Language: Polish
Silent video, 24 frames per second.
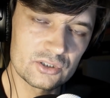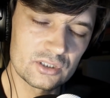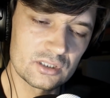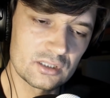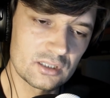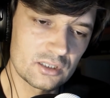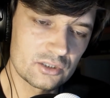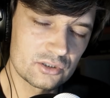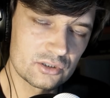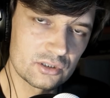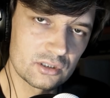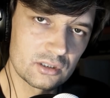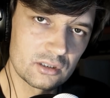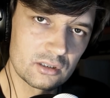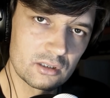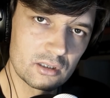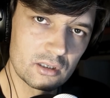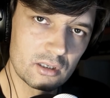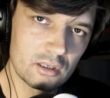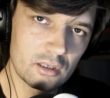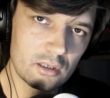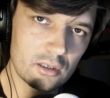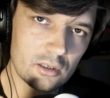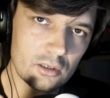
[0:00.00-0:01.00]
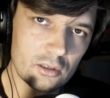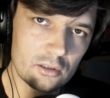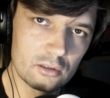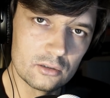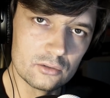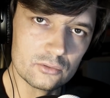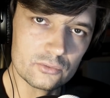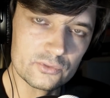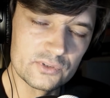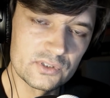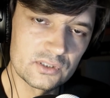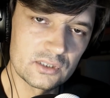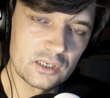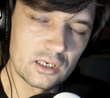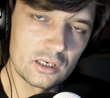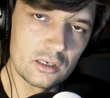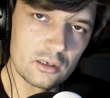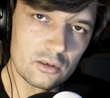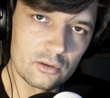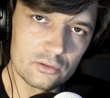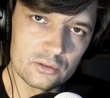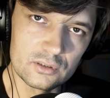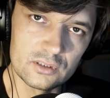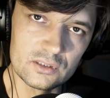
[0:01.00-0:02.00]
się naszej
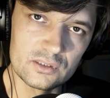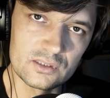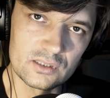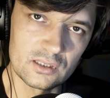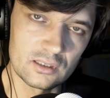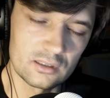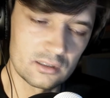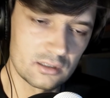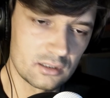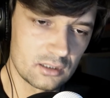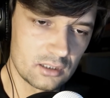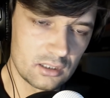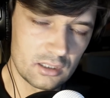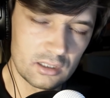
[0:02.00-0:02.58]
ludzkiej logice,